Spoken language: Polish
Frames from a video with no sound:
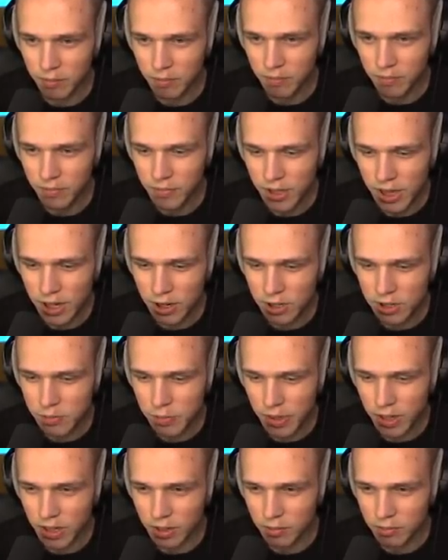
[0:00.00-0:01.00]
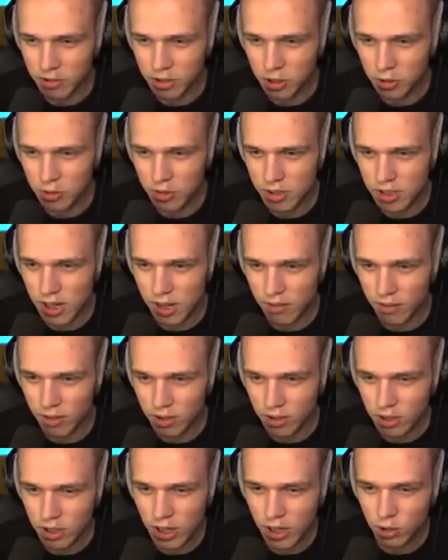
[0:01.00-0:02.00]
tam. Ja go spalam, gdzie tu jest lawa?
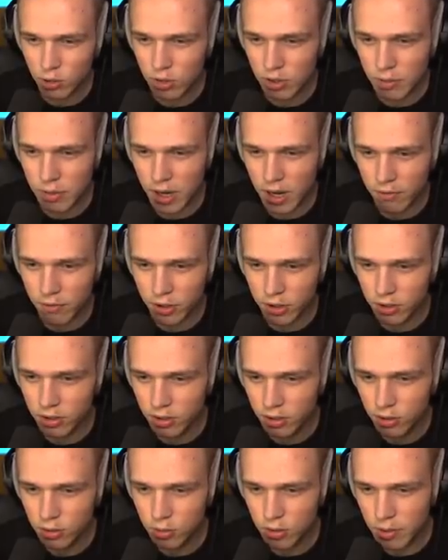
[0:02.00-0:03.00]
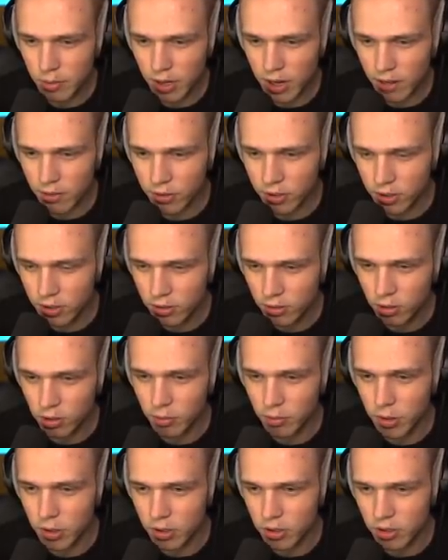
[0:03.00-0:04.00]
Nie, tu nie, ma lawy, tu nie ma lawy, o
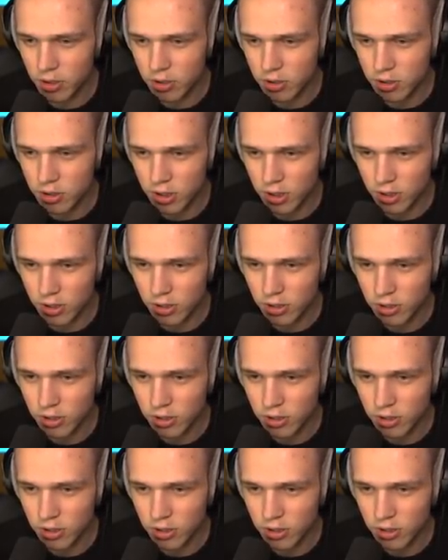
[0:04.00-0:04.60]
nie, Boże. O